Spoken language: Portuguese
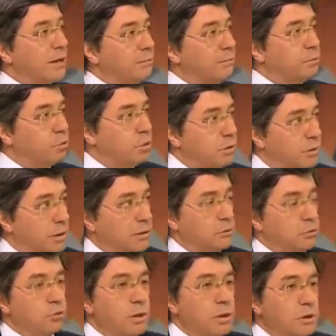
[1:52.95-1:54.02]
como é que é
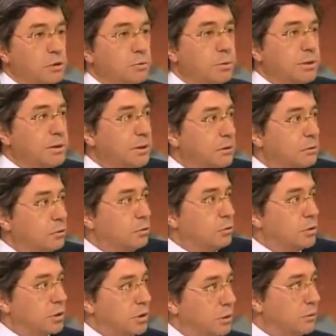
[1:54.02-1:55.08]
possível os maiores
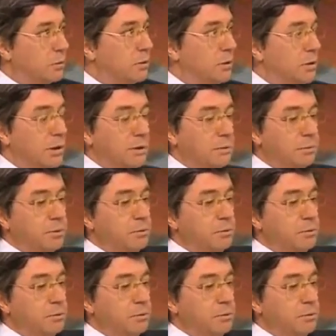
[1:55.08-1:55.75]
partidos do regime